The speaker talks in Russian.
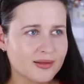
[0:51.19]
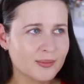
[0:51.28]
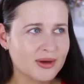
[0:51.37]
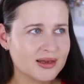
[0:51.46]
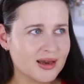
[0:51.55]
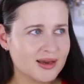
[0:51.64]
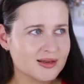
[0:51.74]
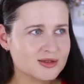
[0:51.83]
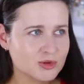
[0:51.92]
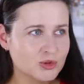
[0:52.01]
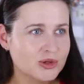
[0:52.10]
на моей
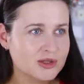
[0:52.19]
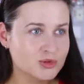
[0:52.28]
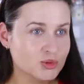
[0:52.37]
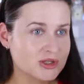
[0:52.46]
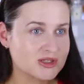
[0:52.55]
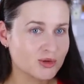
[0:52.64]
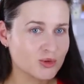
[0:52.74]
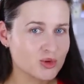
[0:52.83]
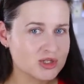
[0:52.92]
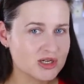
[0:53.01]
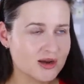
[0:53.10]
склонной к сухости кожи,